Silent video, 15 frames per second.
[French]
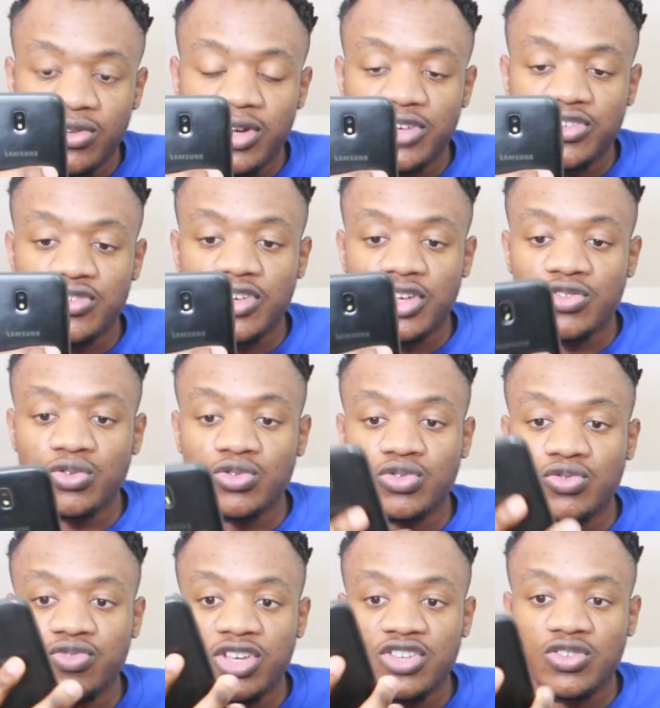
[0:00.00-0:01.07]
de l'association
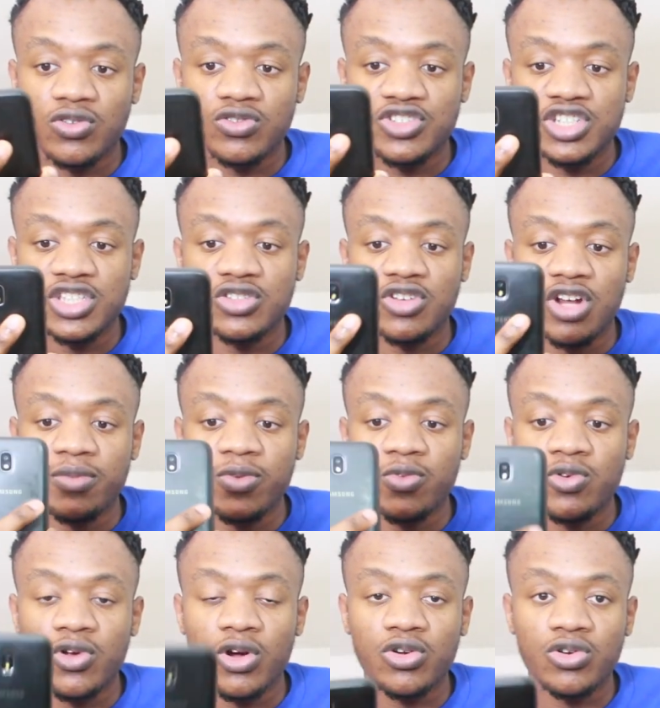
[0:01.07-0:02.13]
d'une veste en jean de la même
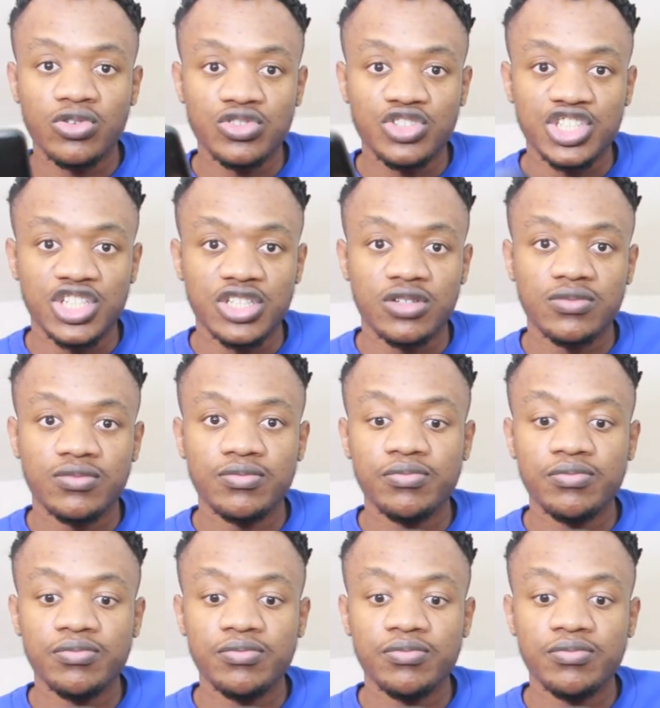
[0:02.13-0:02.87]
couleur que le jean.